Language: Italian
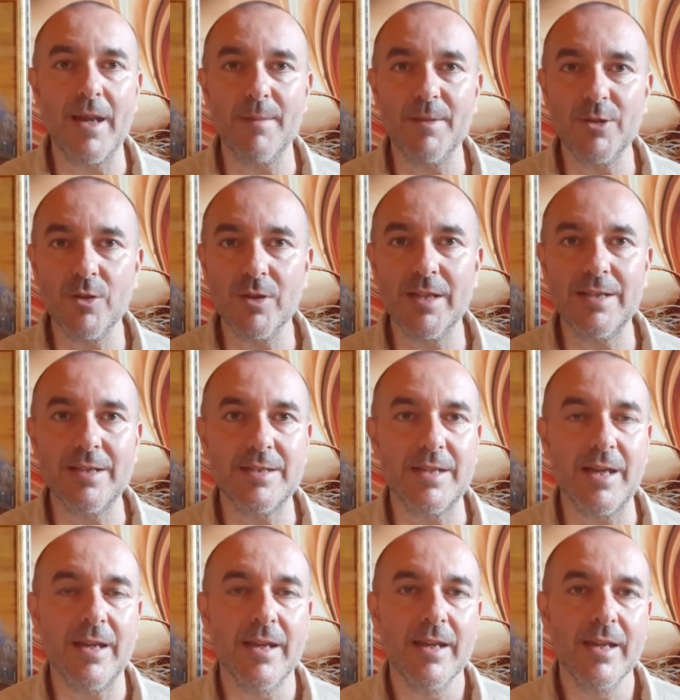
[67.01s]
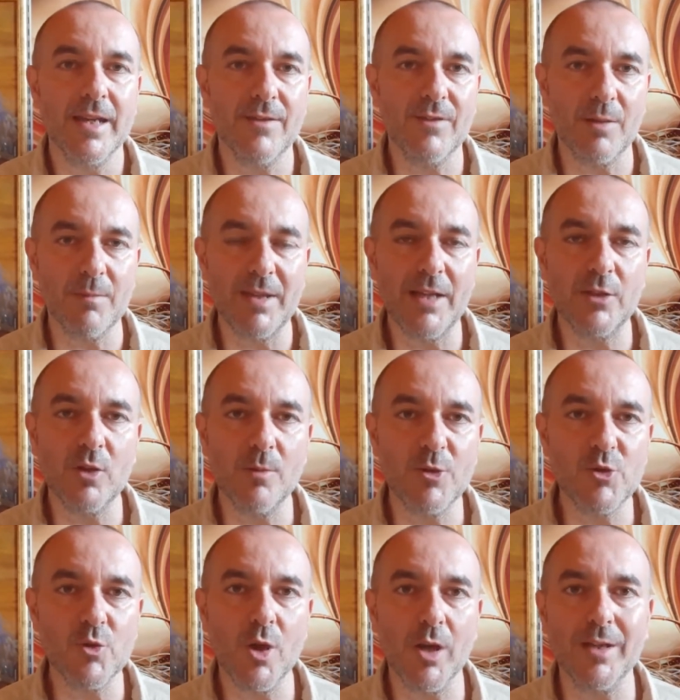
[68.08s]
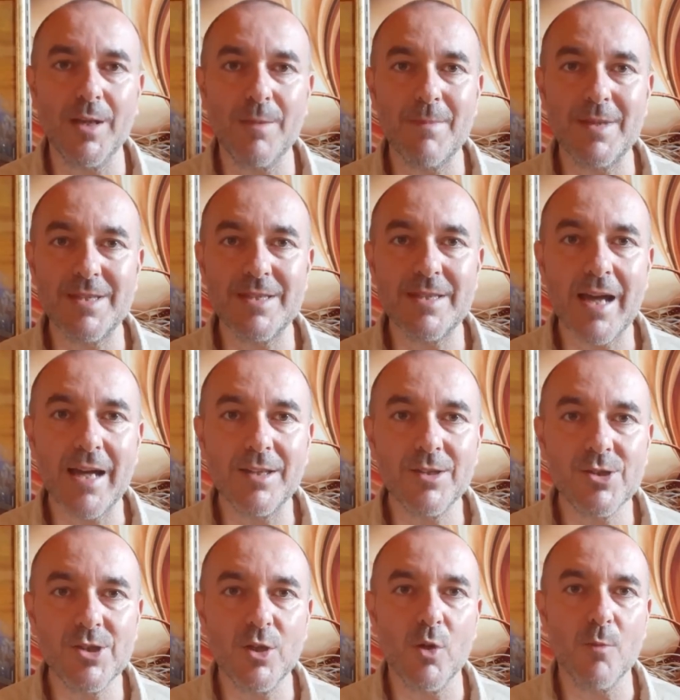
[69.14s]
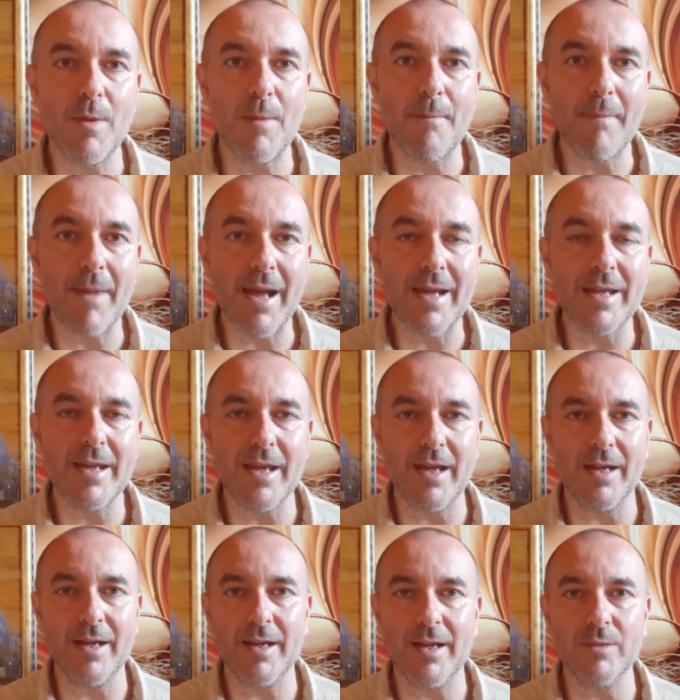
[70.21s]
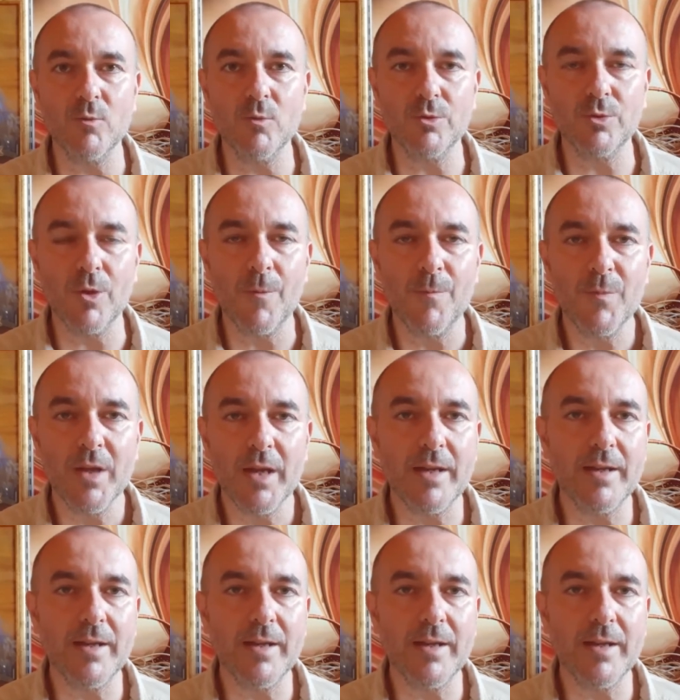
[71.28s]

la Madonna disse che avrebbe dato a Meggiugorie dei messaggi come mai era accaduto